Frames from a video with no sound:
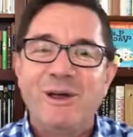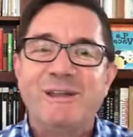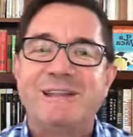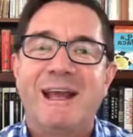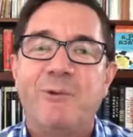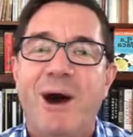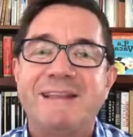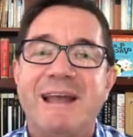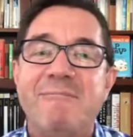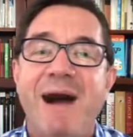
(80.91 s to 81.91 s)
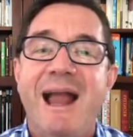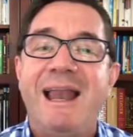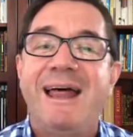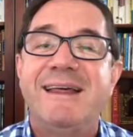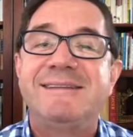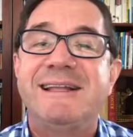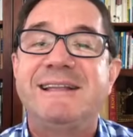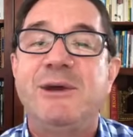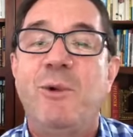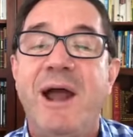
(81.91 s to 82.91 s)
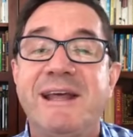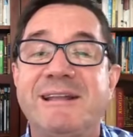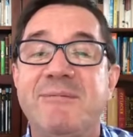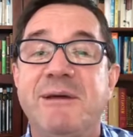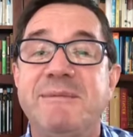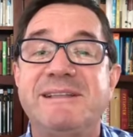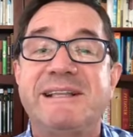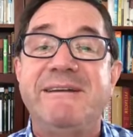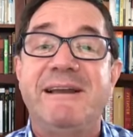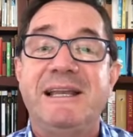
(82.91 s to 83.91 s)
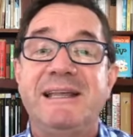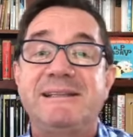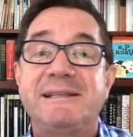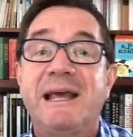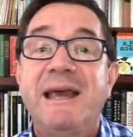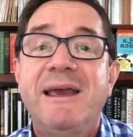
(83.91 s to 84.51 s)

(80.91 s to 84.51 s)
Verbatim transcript: desde Guatemala, desde Tijuana también me escriben. Liz,